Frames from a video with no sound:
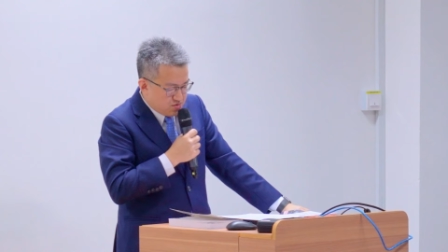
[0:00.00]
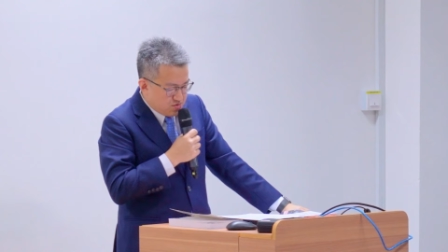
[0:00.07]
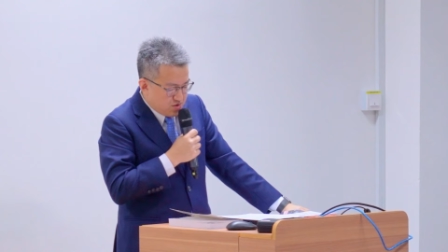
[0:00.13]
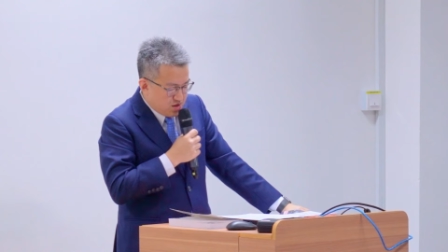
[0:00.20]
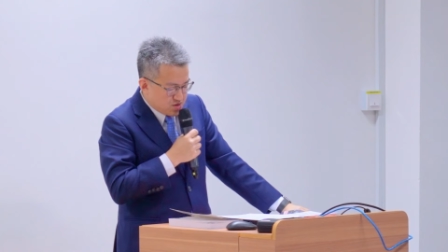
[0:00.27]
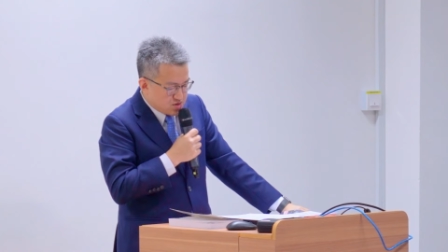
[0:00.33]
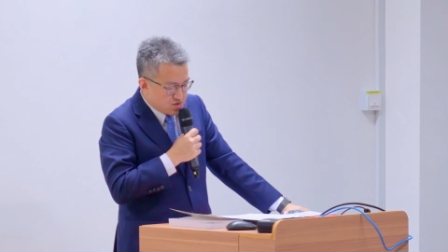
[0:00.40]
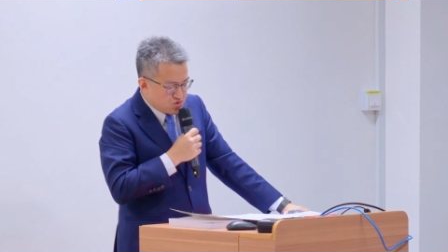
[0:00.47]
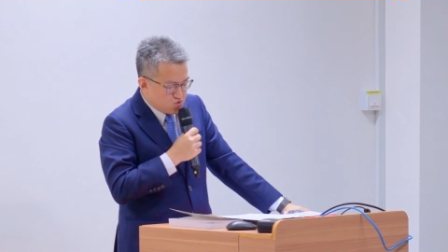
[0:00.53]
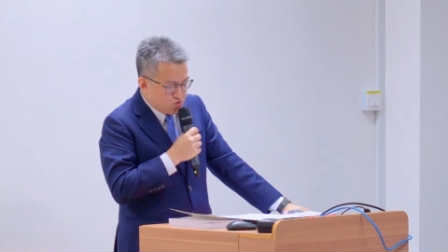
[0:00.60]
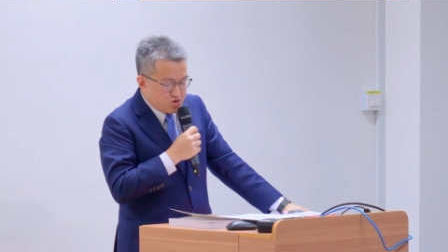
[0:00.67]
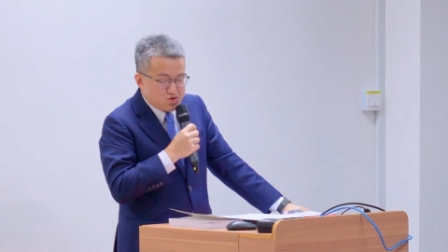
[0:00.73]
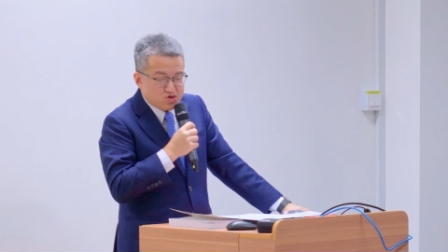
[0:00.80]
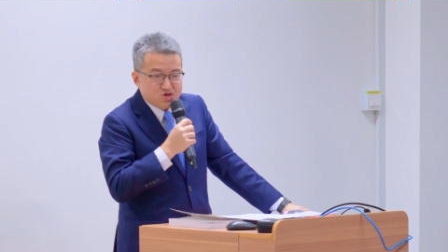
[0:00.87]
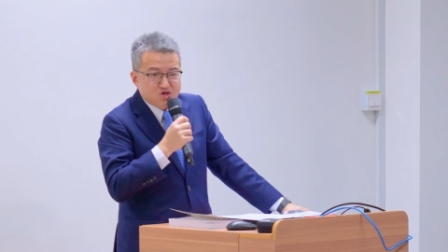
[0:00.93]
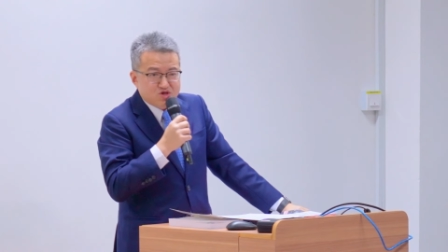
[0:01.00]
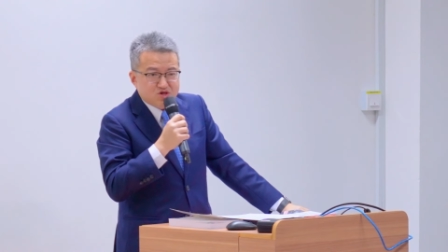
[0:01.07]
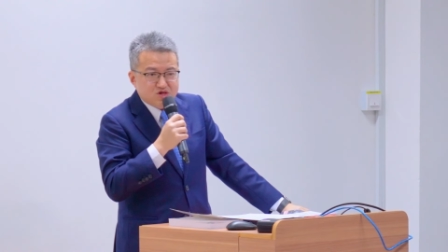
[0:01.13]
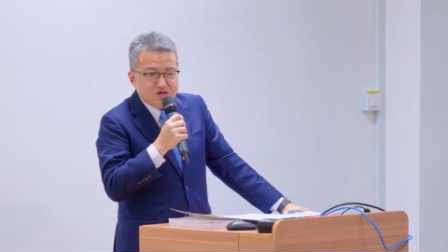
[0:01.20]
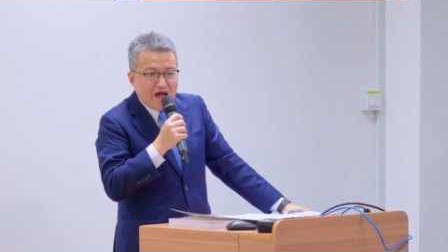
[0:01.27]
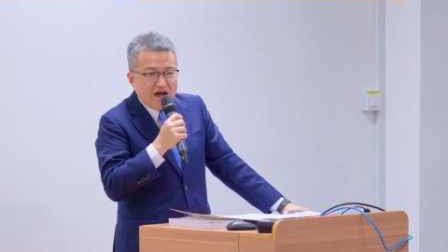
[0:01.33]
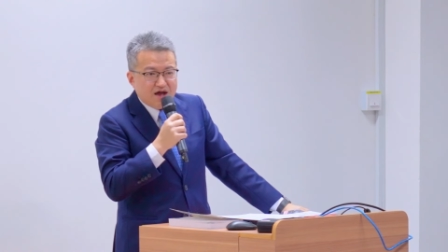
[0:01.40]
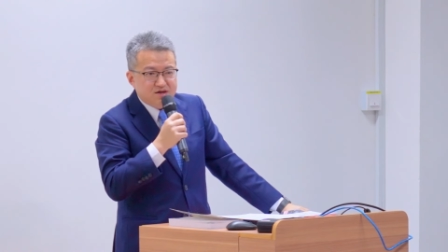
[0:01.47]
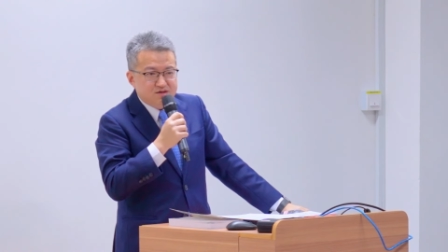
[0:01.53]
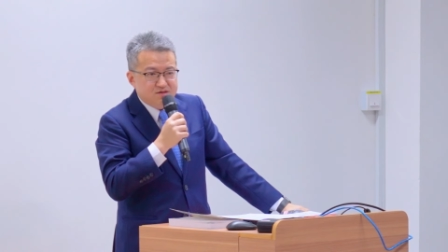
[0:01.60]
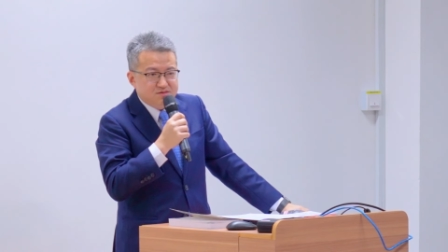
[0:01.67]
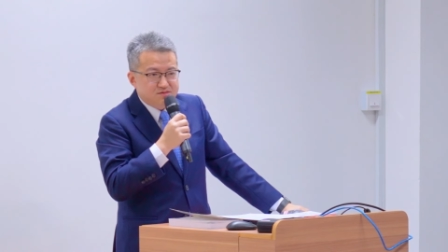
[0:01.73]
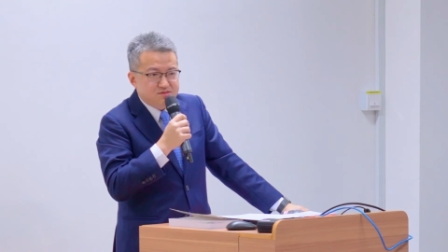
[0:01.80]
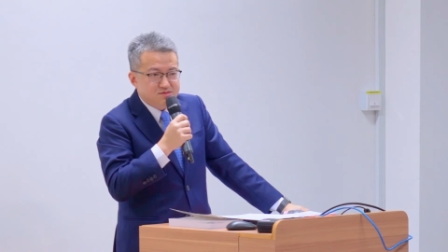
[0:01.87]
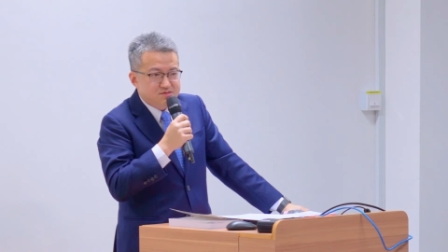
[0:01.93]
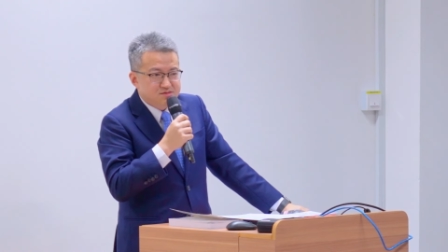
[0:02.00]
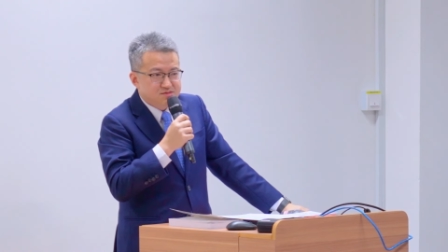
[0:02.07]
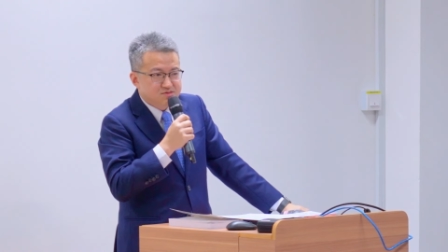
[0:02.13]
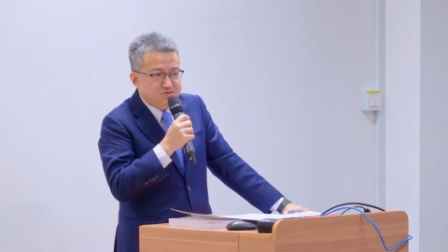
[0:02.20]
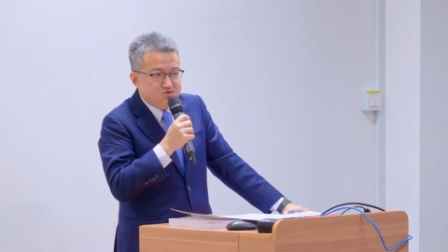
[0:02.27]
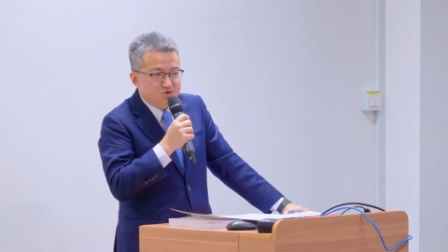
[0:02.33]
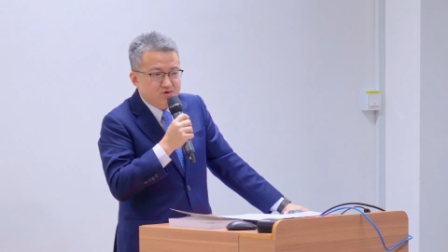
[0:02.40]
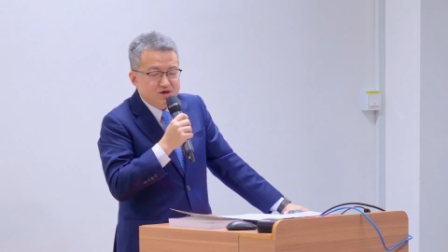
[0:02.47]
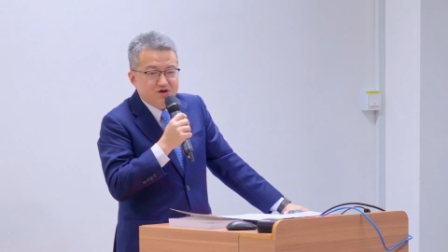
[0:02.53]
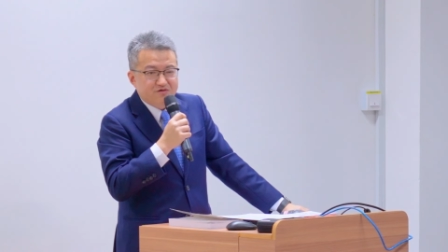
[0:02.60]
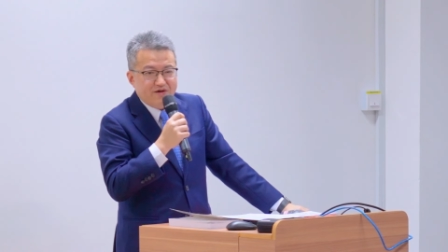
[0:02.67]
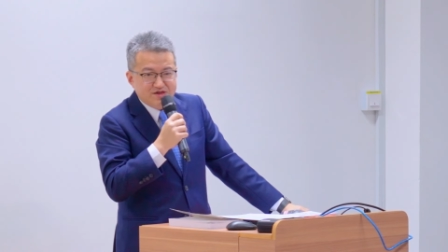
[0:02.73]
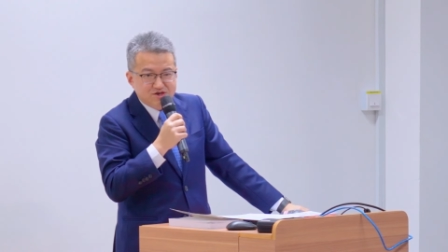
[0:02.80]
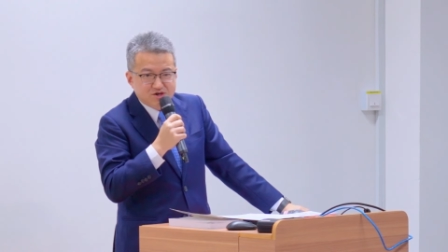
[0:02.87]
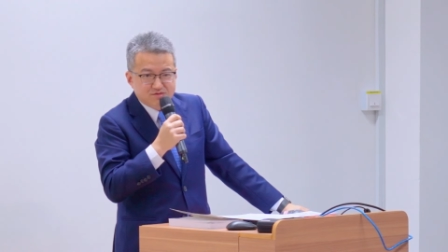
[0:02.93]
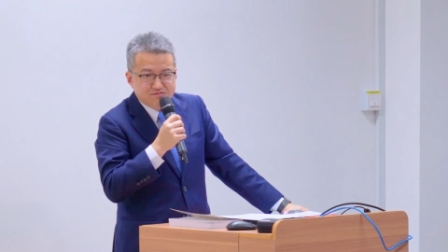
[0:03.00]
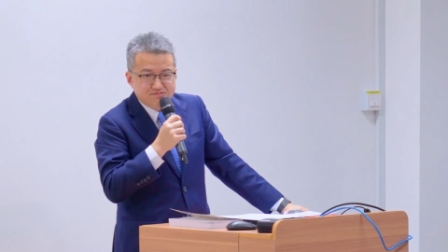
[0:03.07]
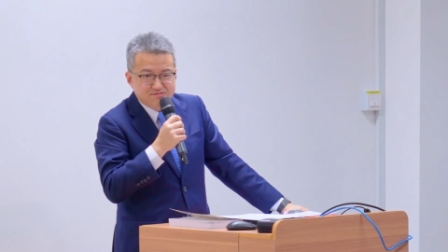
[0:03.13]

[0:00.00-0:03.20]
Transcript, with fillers: 也是对商作为一个反省，